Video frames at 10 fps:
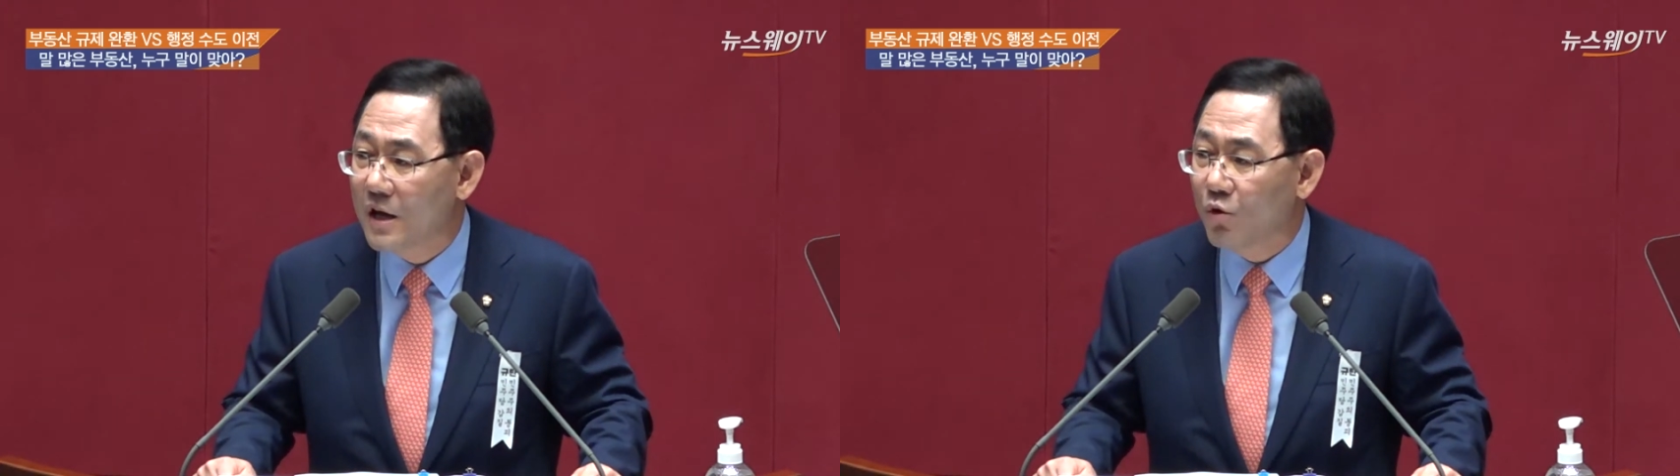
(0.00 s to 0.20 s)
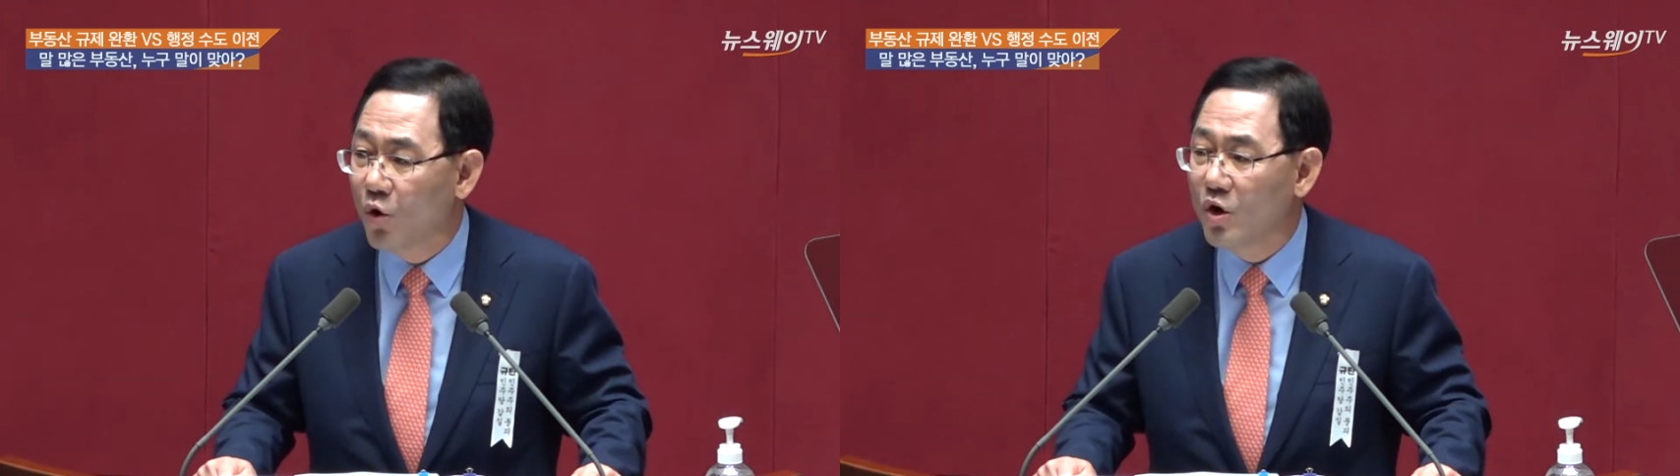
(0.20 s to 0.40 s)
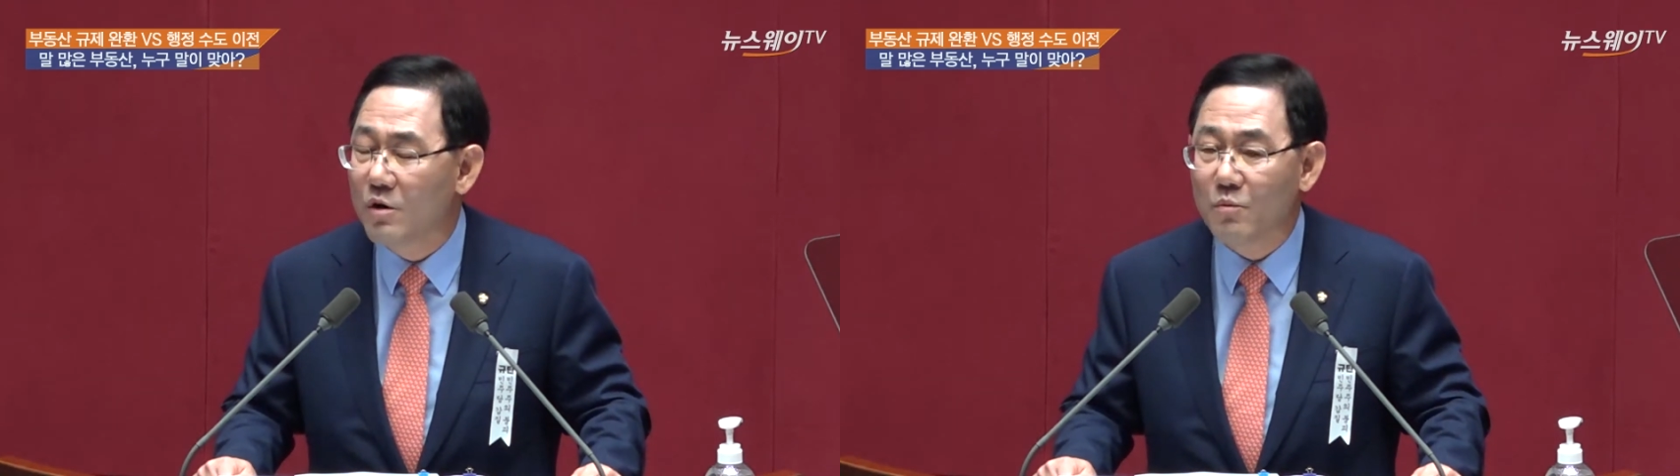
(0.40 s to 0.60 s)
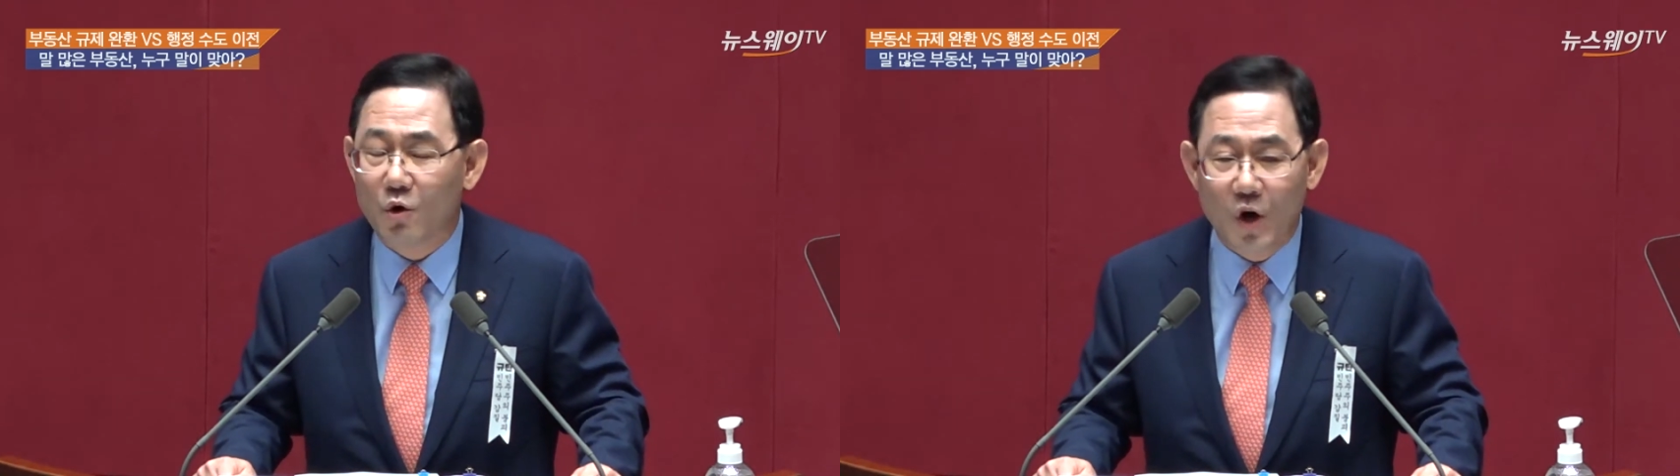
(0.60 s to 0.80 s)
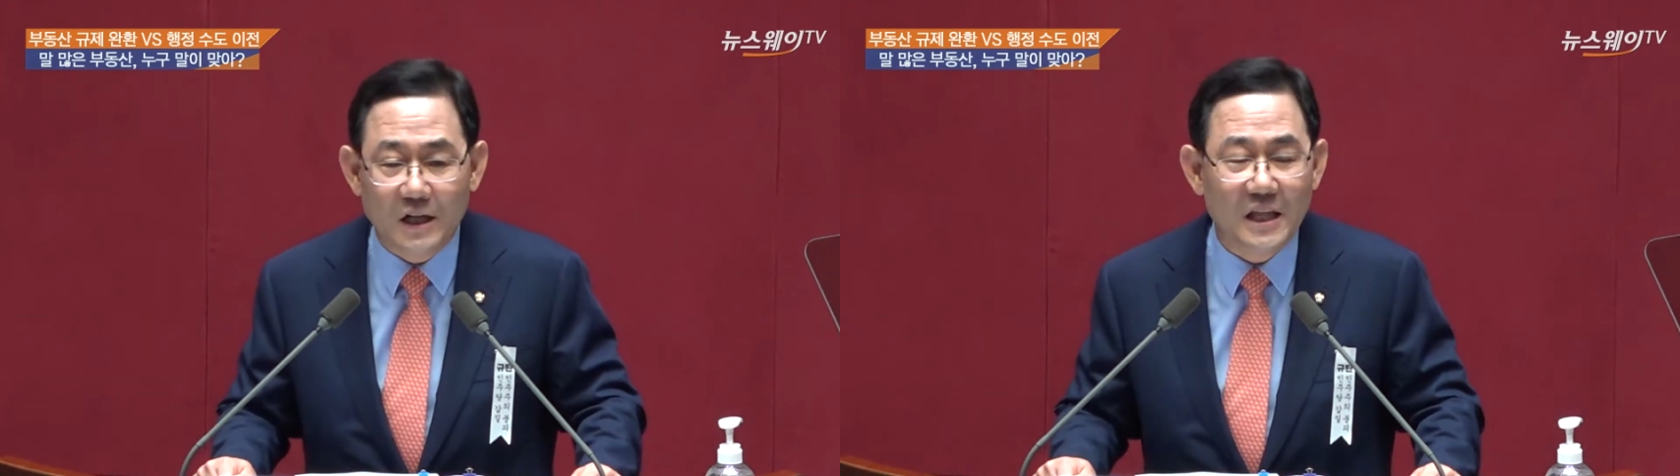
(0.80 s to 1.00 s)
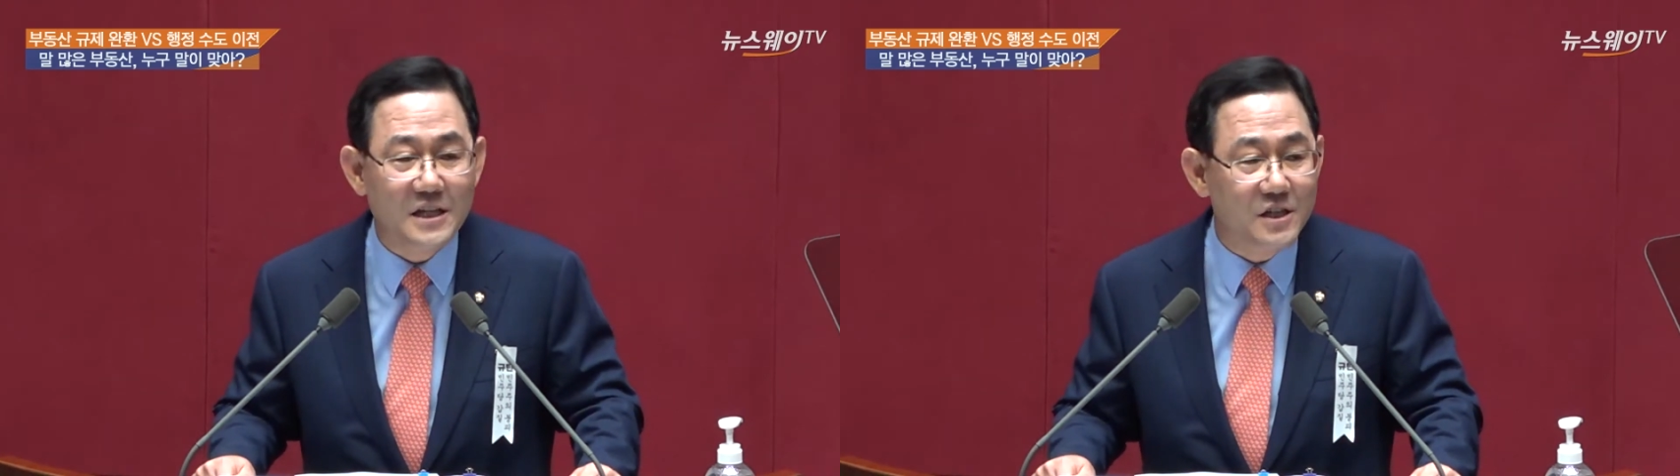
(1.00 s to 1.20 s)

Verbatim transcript: 공급 확대